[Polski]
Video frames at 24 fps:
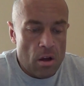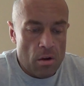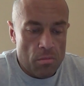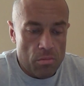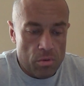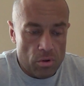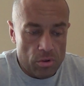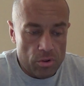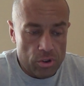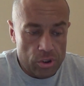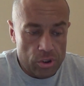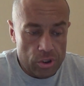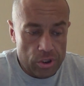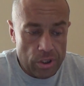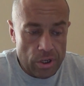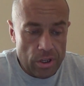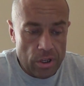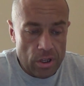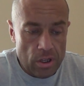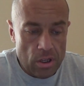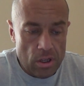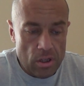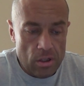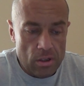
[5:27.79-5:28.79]
bądź
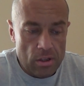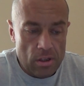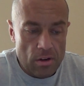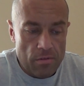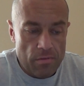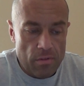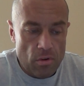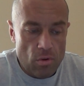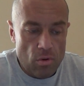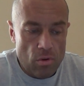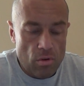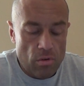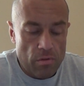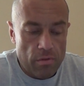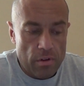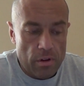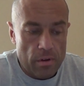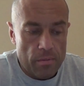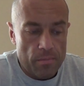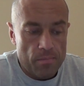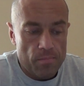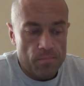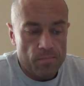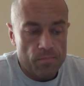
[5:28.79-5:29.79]
treningi interwałowe,
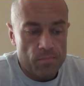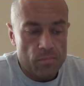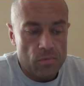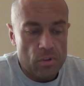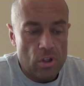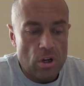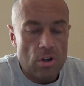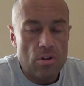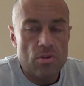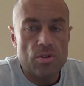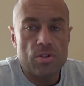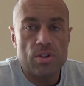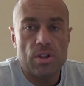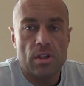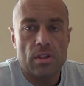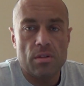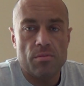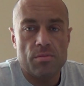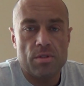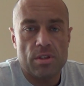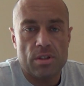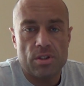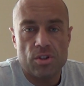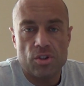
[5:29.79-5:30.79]
mm, tylko z
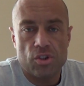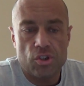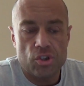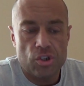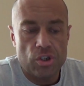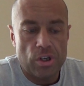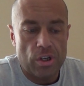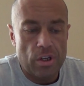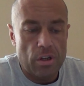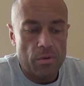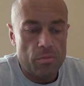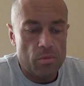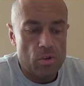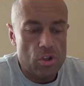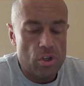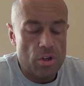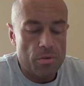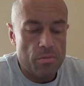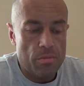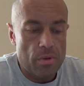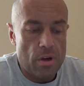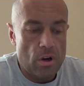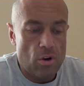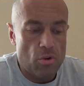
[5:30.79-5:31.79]
jednym zastrzeżeniem. Jeśli
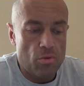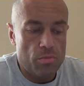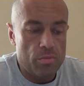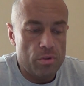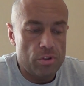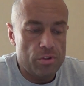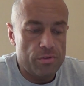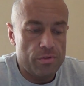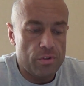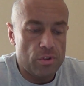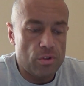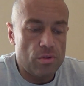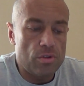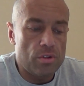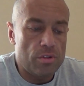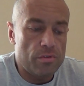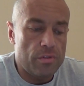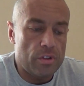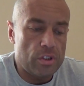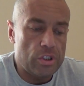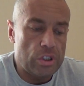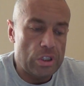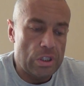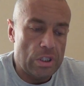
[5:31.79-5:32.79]
miałbyś
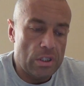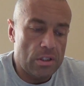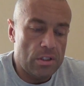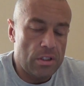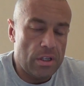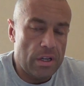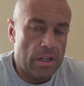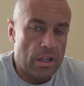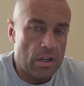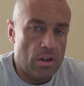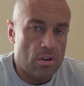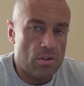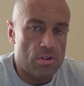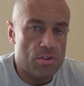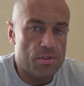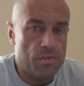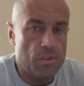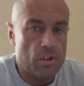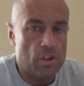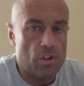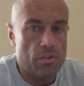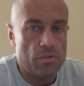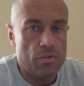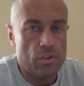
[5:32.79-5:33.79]
wykonywać jednak trening
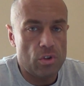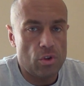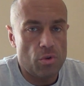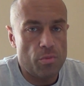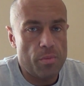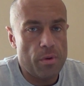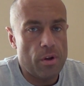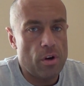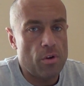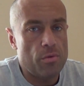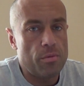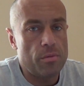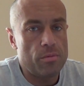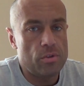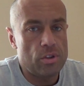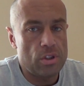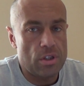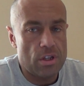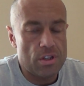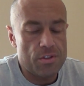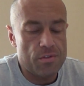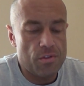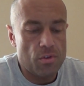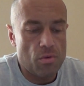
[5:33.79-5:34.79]
crossfitowy, to opierałbym się
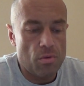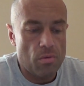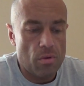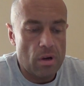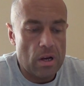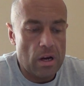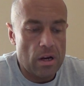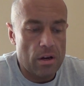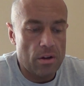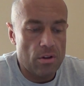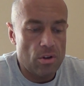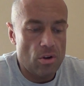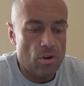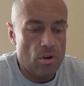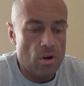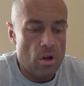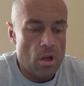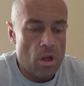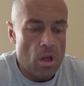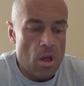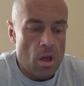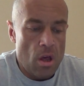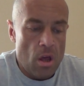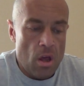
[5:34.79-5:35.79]
na zwykłym cardio,
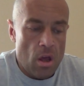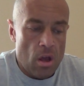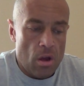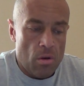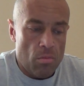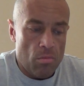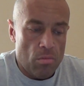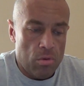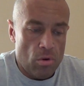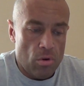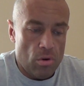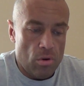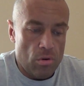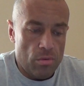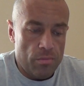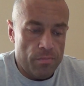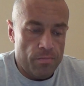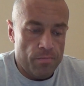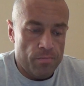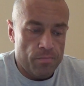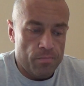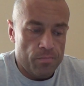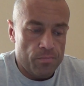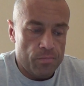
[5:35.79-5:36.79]
bo
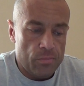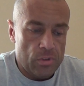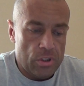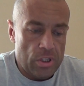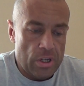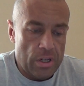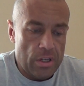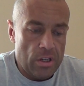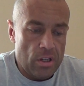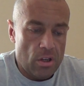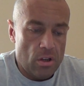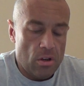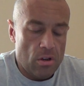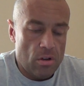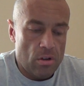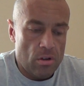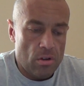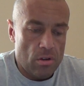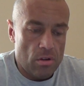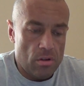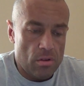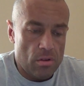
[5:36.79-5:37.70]
mm, trening y,